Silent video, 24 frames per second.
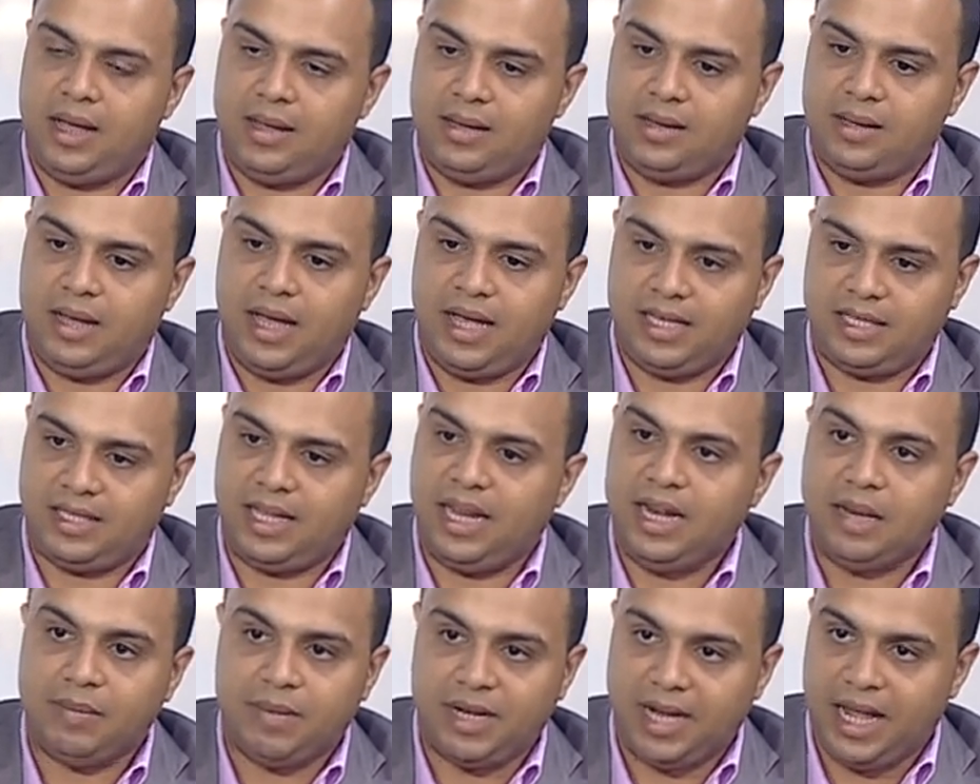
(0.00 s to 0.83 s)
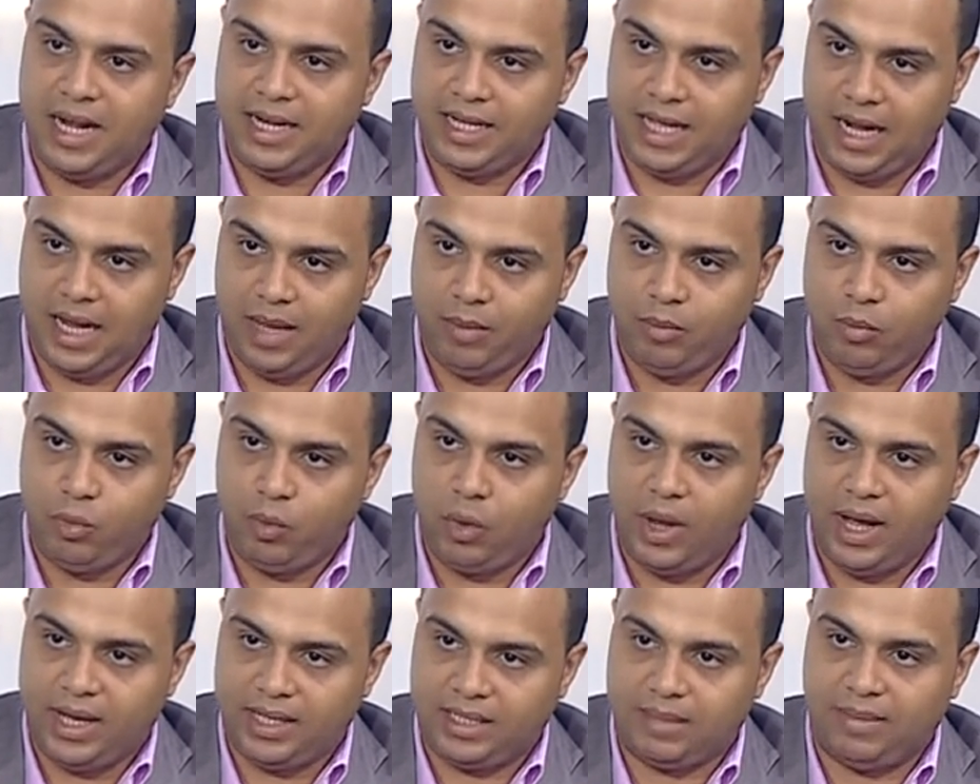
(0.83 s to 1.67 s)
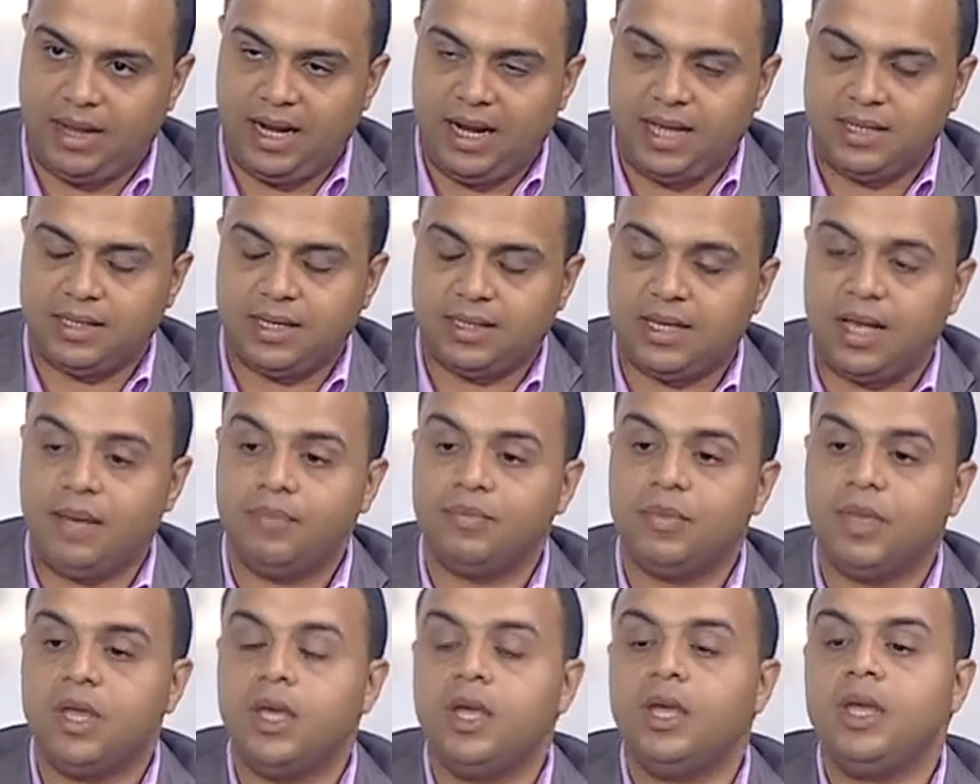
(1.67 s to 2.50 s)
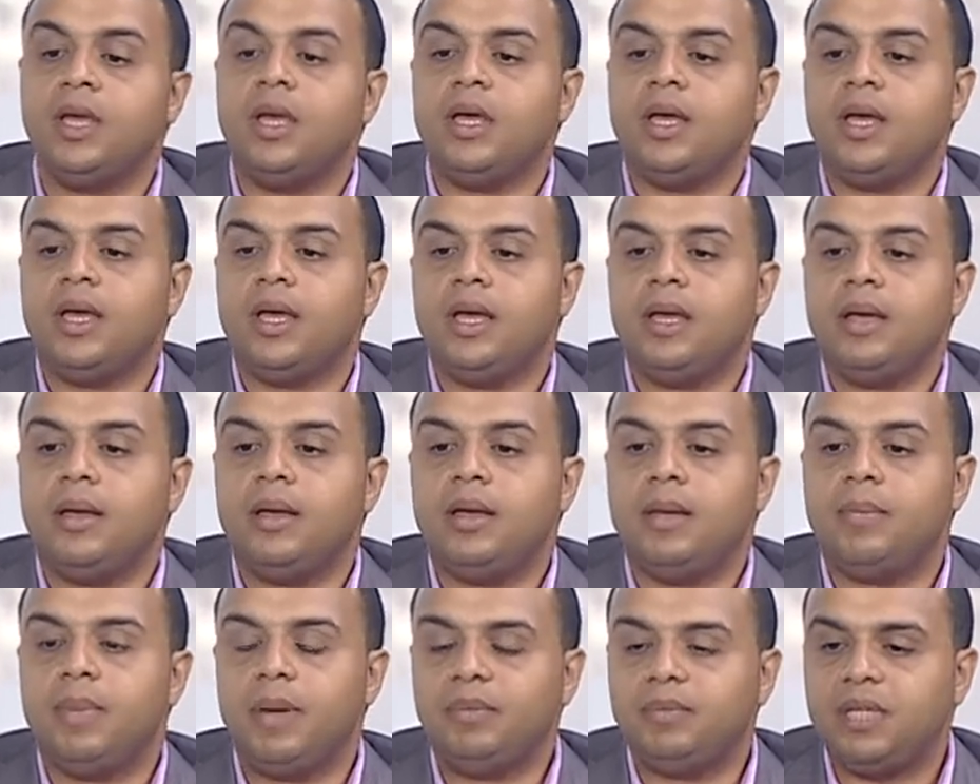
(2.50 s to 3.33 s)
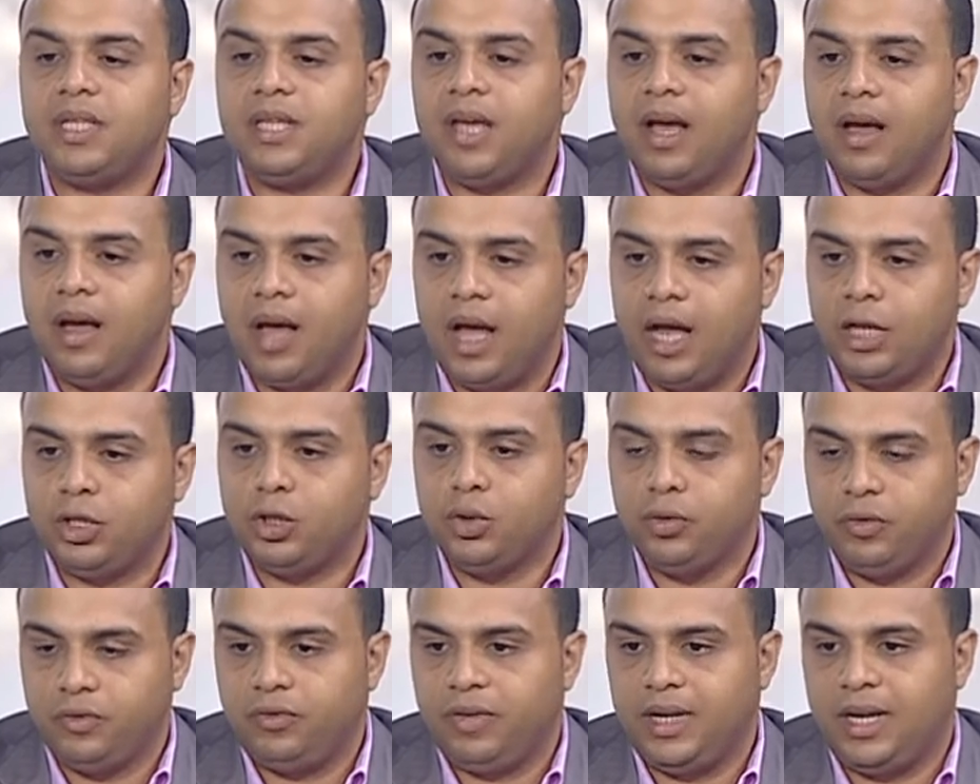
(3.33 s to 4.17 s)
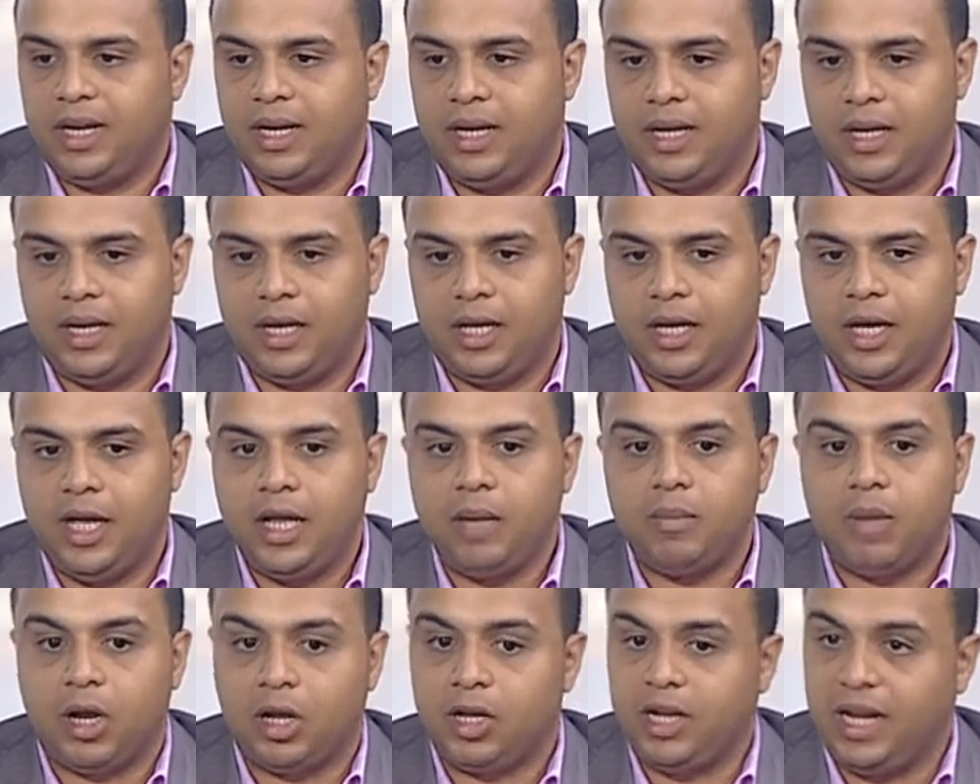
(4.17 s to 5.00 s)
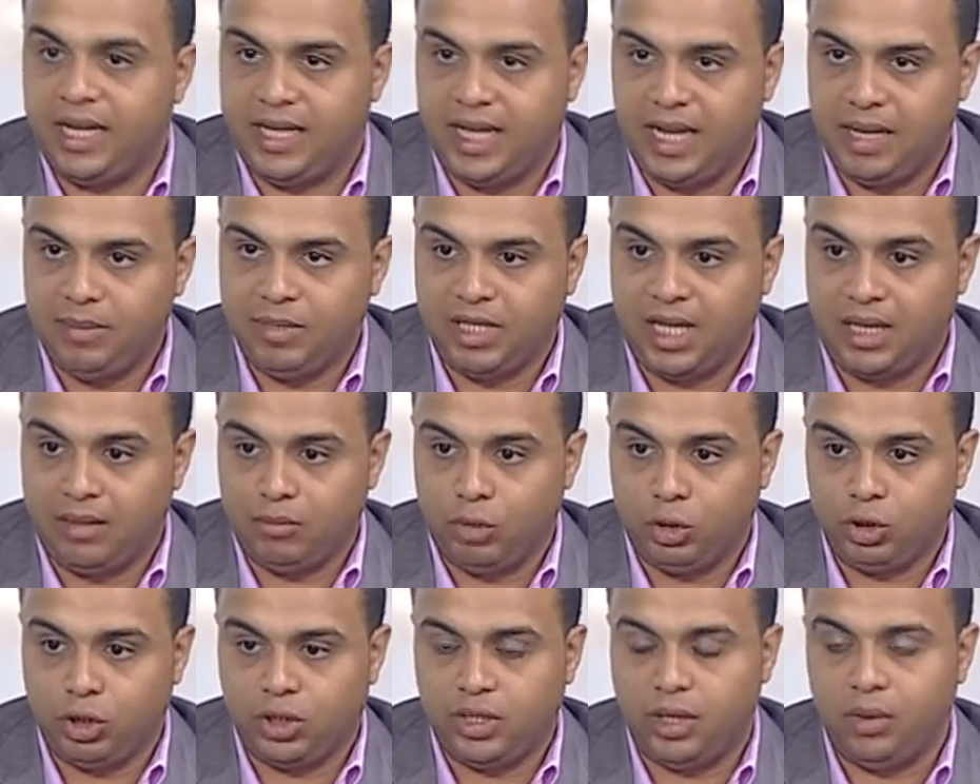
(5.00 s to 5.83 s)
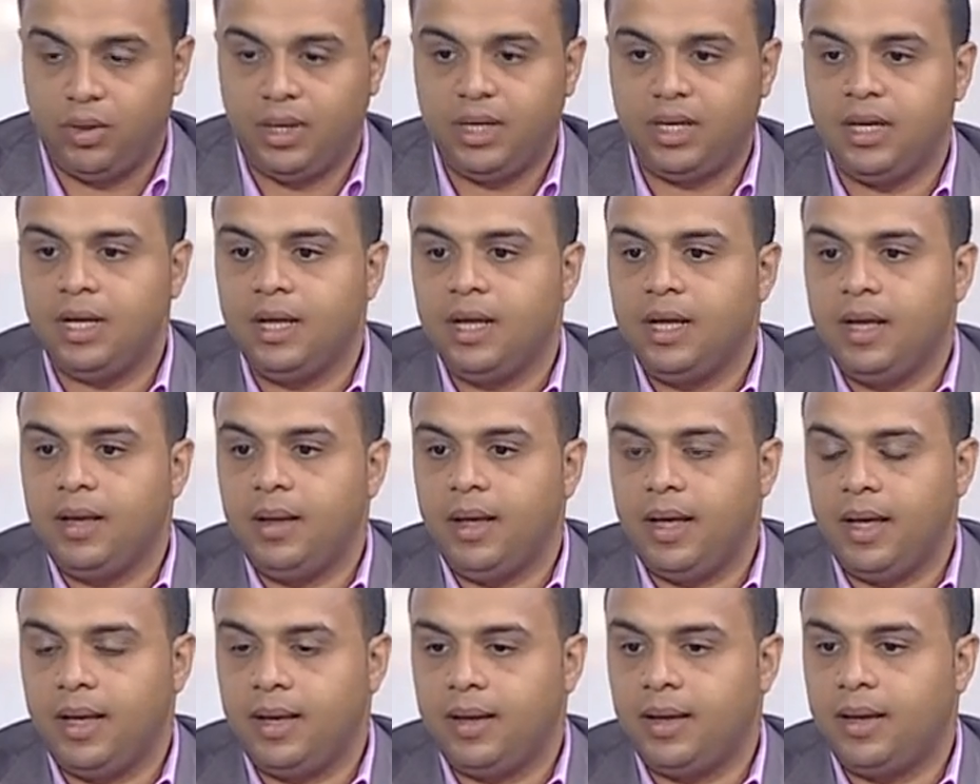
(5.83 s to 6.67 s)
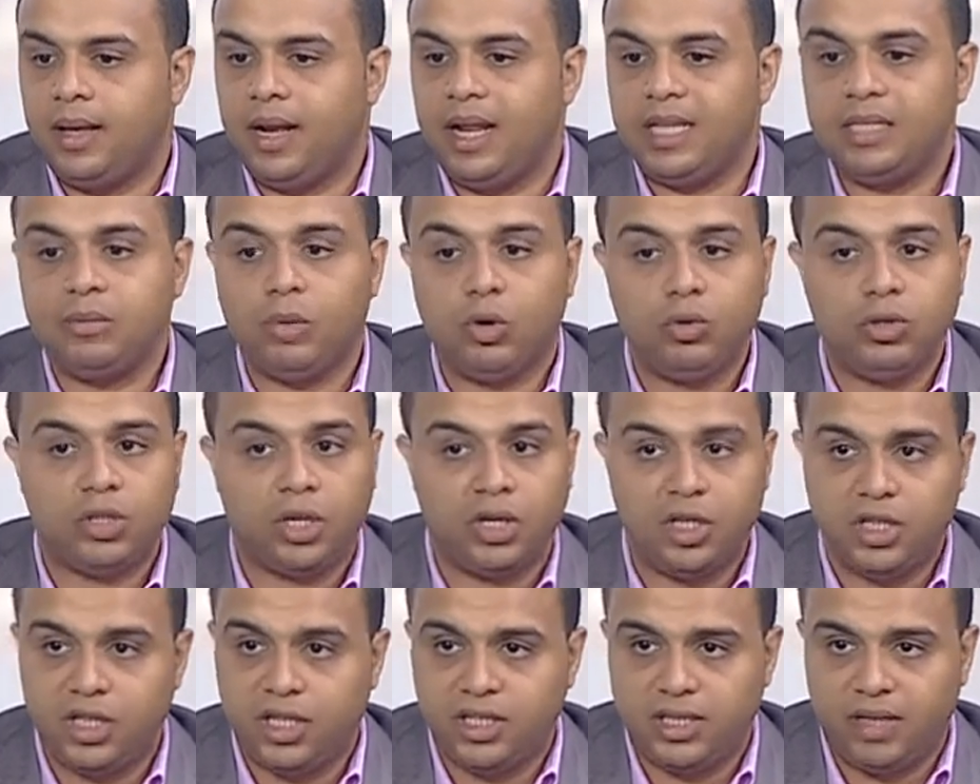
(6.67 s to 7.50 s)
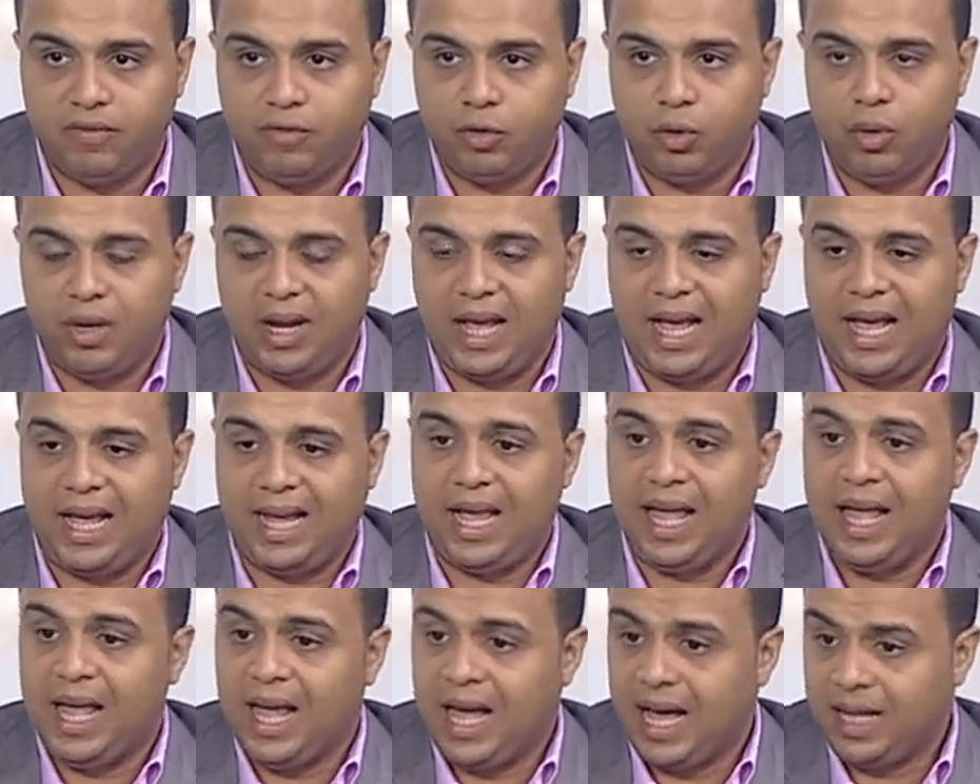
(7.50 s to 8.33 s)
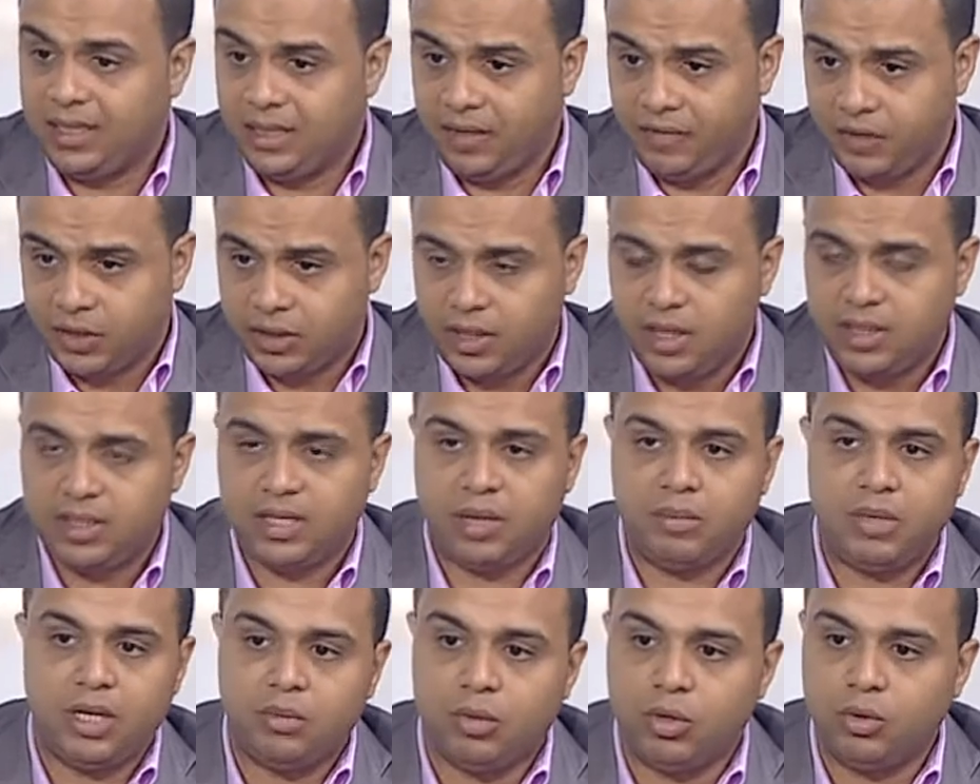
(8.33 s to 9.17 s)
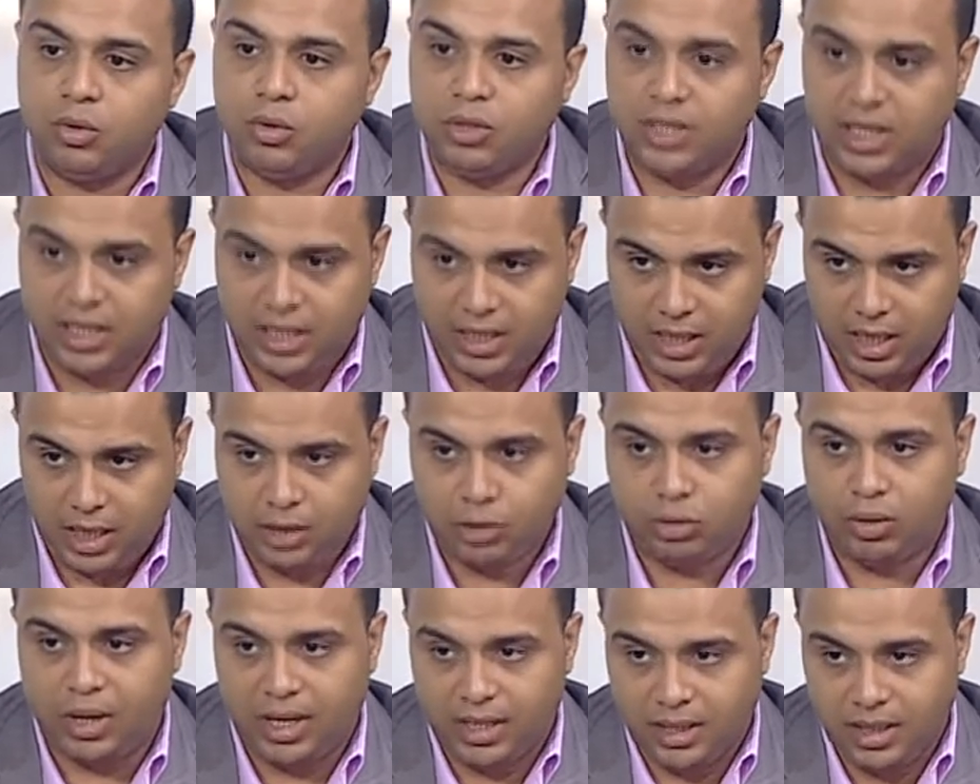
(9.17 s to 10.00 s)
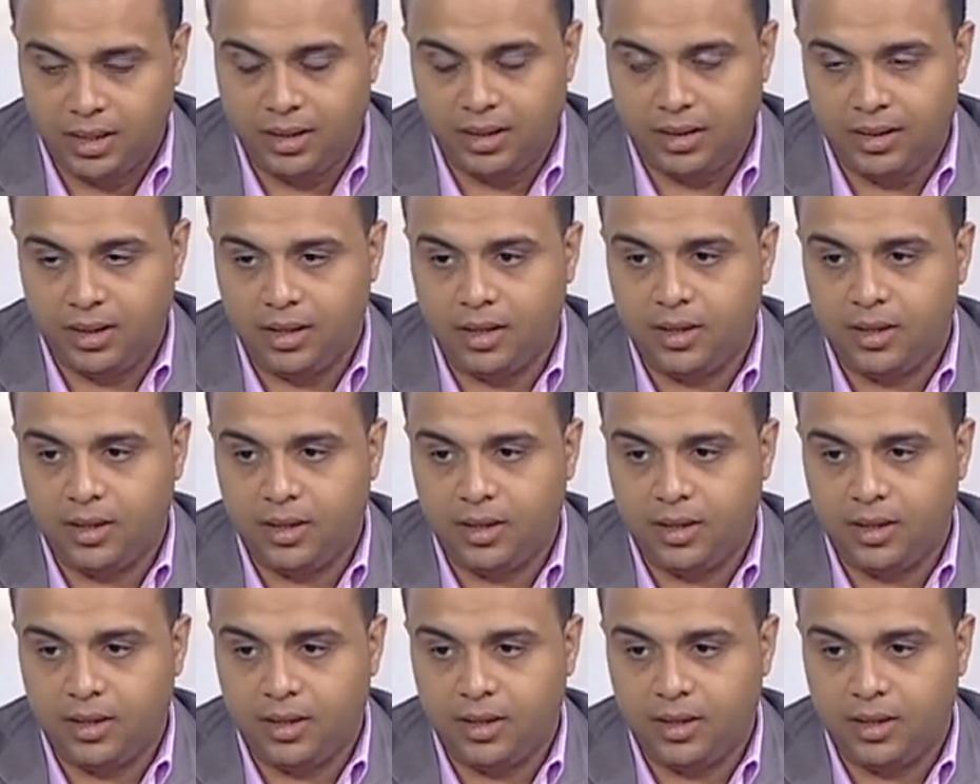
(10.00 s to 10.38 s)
هستلم منها الكلام وهكتب على اساسها أه ببتدي اشوف ايه المراجع اللي اتكلمت عن الموضوع دون أه لازم اكون دقيق جدا في كل حاجه حتى في الطلسم اللي موجود اللي انا حاطه عن